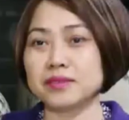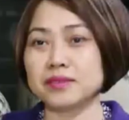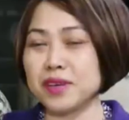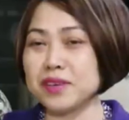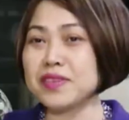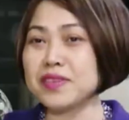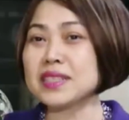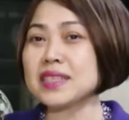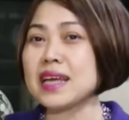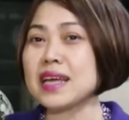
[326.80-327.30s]
với
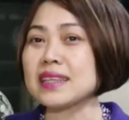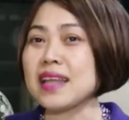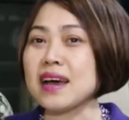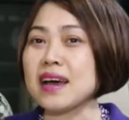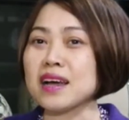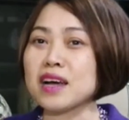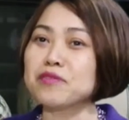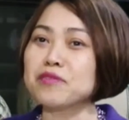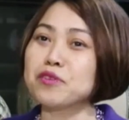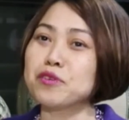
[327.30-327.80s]
việc gia tăng
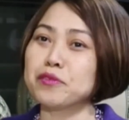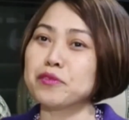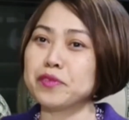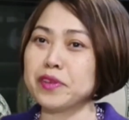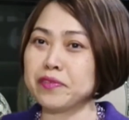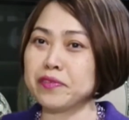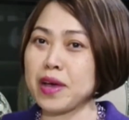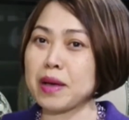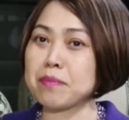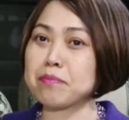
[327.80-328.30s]
các vụ vi
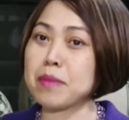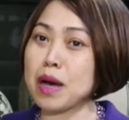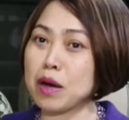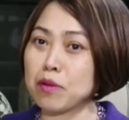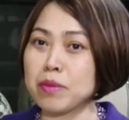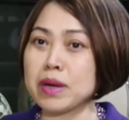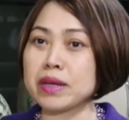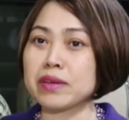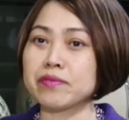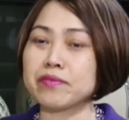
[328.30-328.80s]
phạm bảo
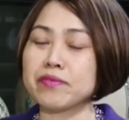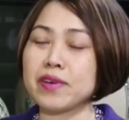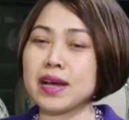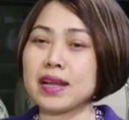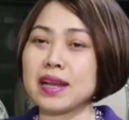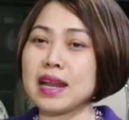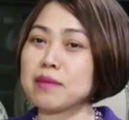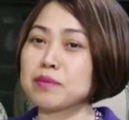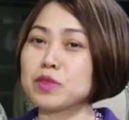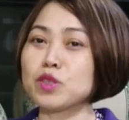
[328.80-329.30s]
mật và
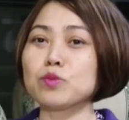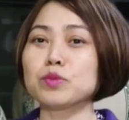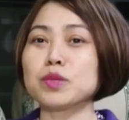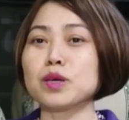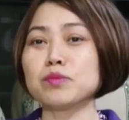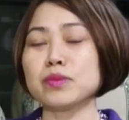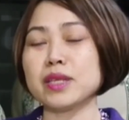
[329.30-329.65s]
lạm dụng thông